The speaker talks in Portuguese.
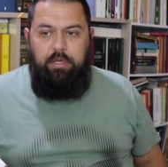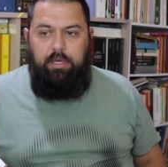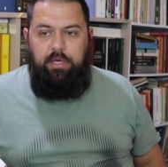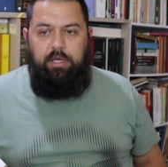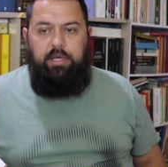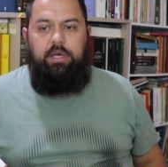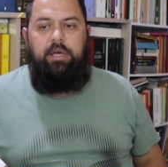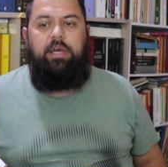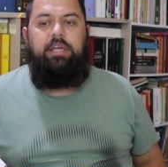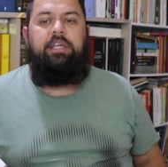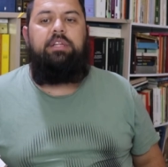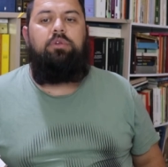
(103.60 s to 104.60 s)

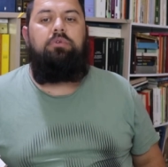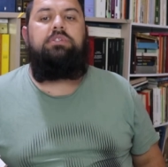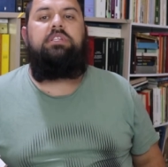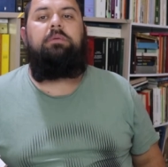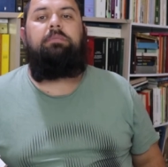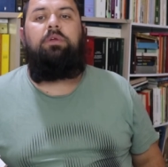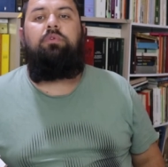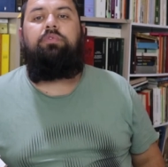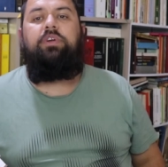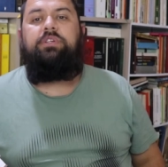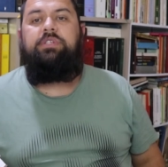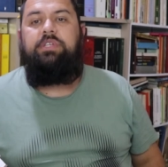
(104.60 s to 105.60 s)
Uh, e trouxe também o
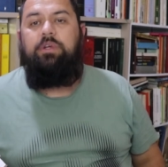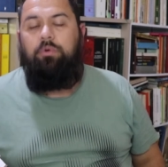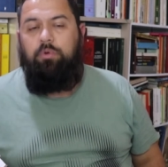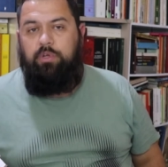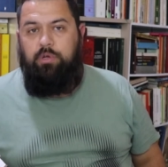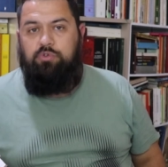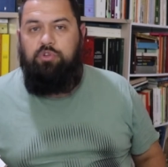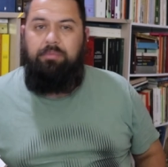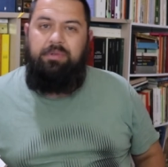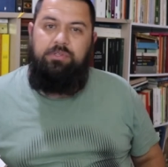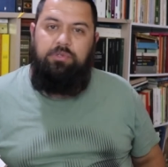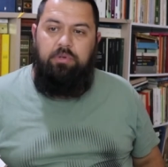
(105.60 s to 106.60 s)
versículo que eu só
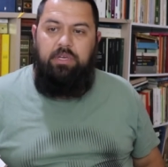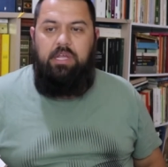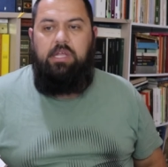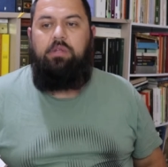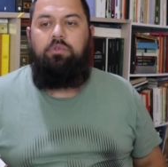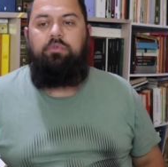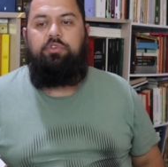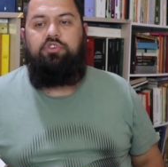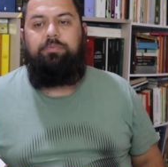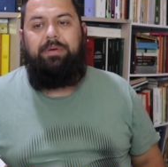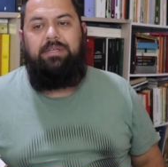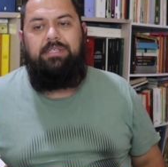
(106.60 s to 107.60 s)
mencionei no
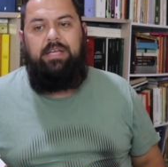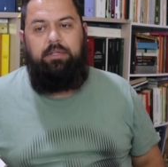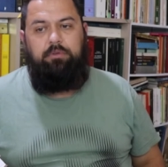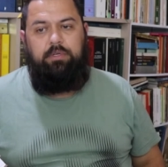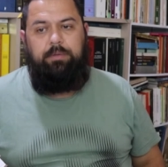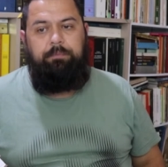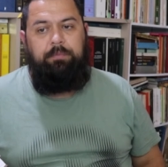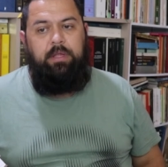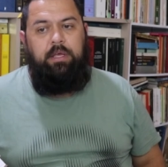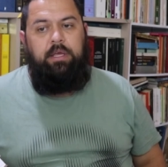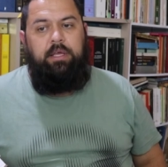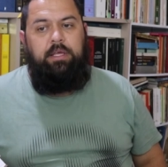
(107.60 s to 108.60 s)
vídeo passado. Né?
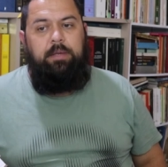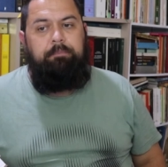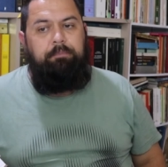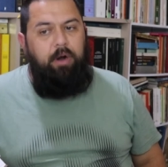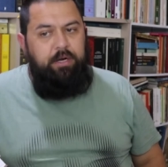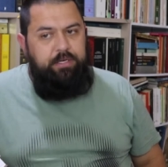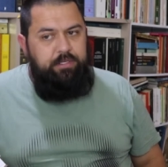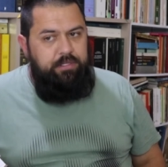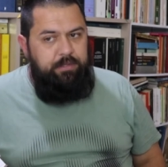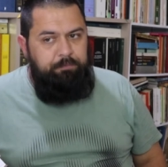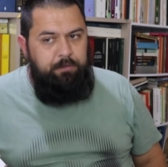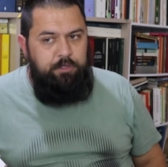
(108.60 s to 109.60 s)

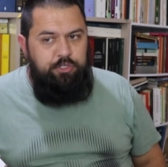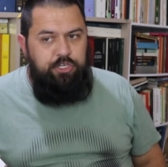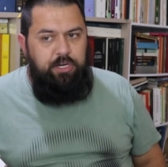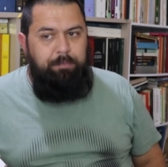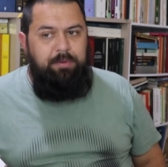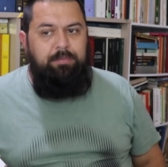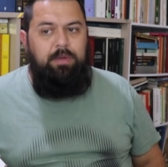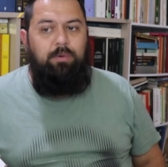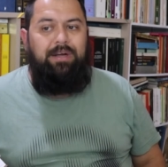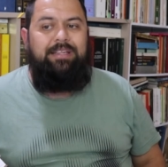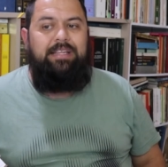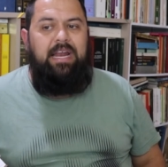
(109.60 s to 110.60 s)
Hipócrita, tira
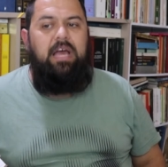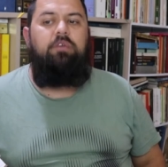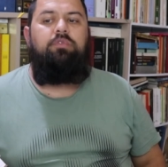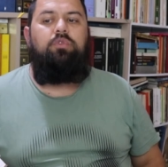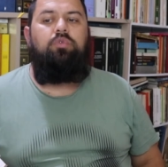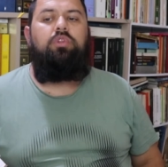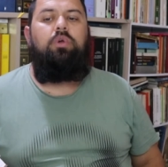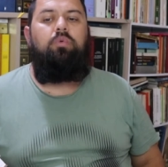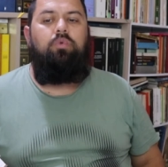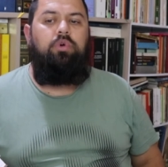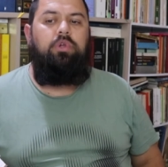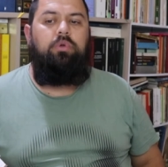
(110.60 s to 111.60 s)
primeiro a trave do teu
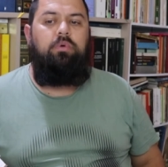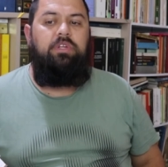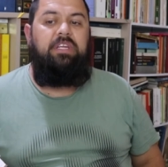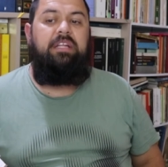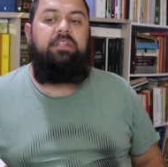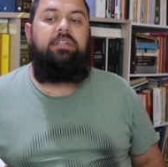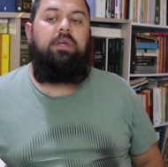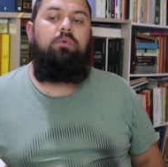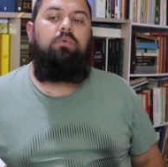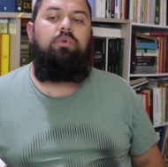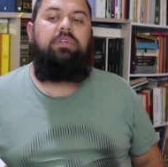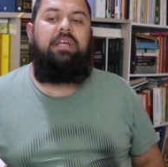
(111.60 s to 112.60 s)
olho e
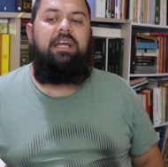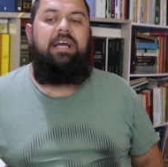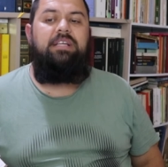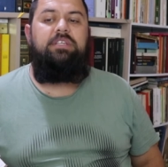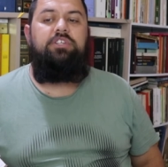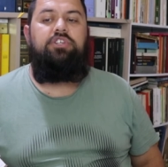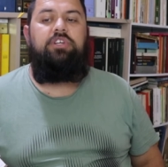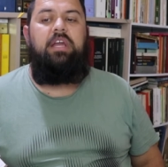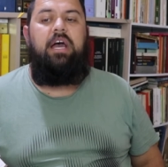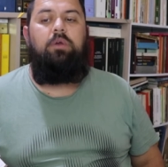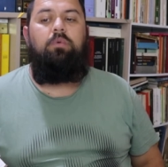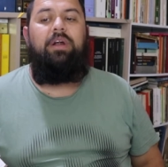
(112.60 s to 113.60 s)
então cuidarás em
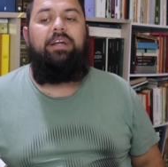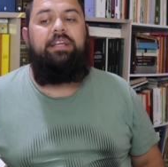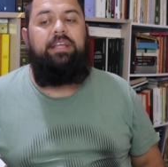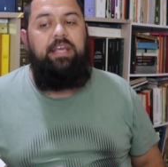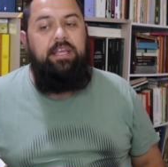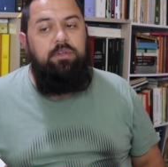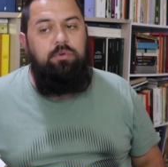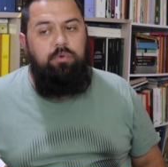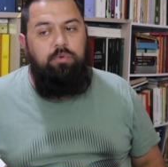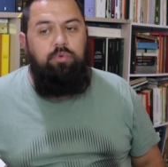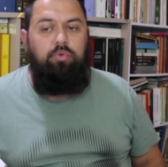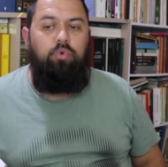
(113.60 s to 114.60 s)
tirar o
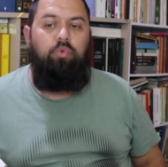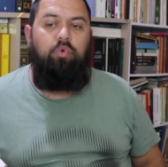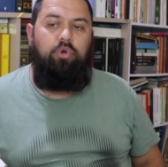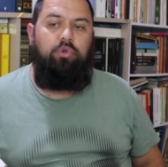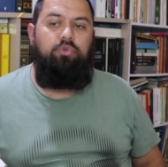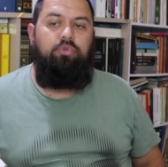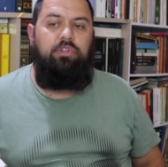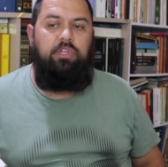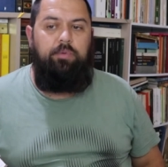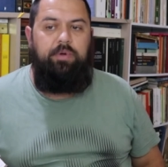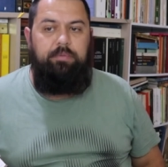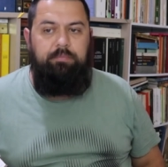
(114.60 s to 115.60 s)
argueiro do olho do
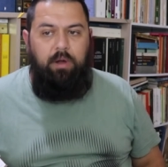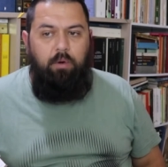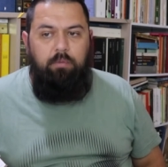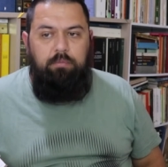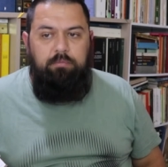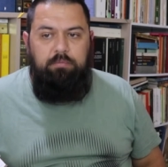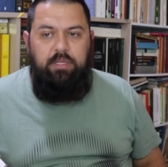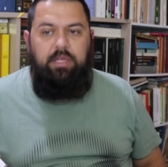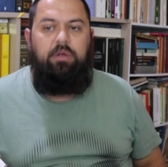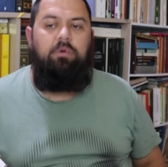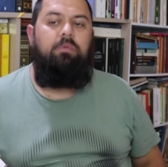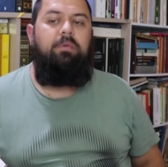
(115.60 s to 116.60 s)
teu irmão. Né?
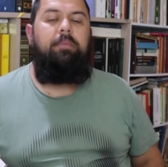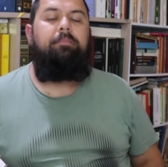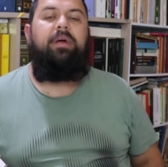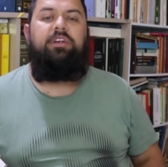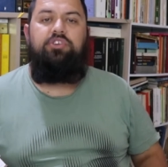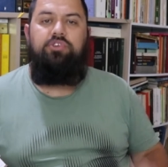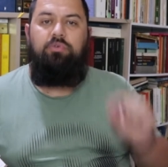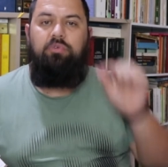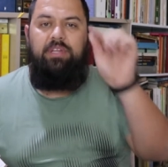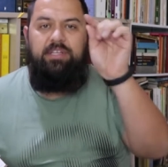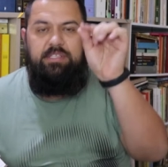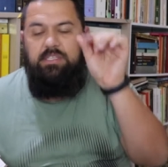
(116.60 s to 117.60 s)
Uma
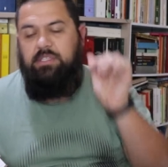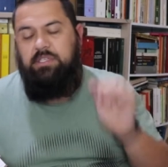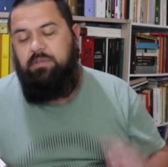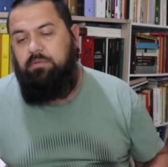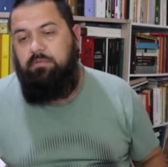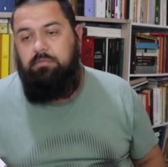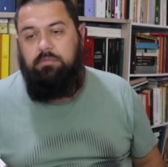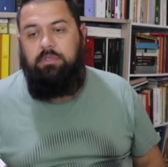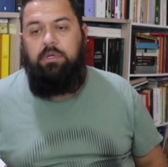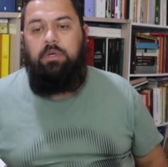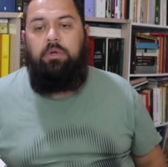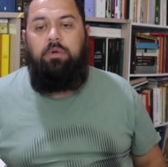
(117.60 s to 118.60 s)
partículazinha
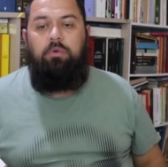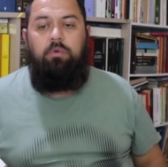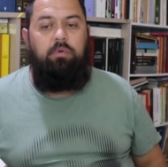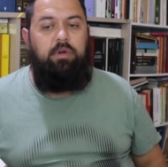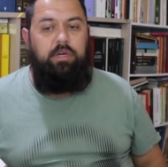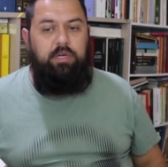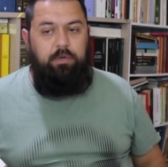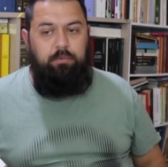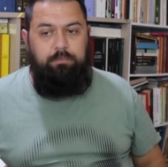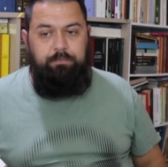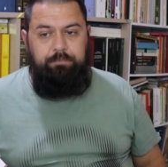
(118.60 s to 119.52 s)
um grão.